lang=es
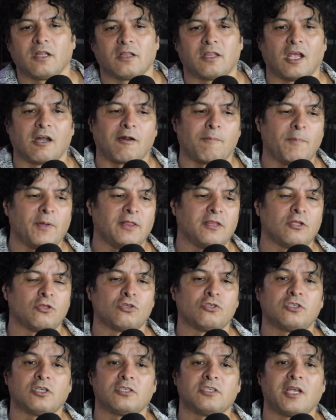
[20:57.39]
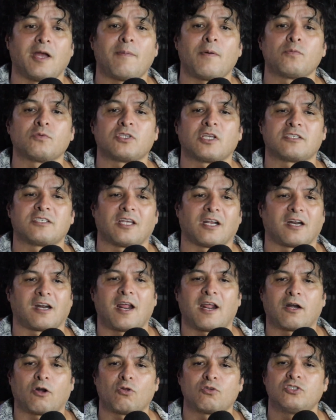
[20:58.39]
de repente nos dicen, ya vamos a
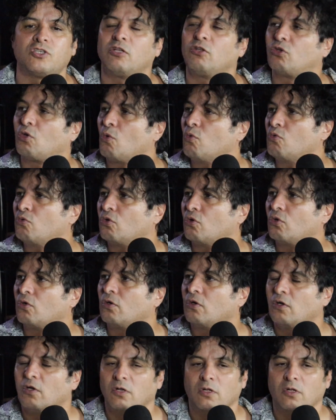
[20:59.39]
cerrar Rock 101,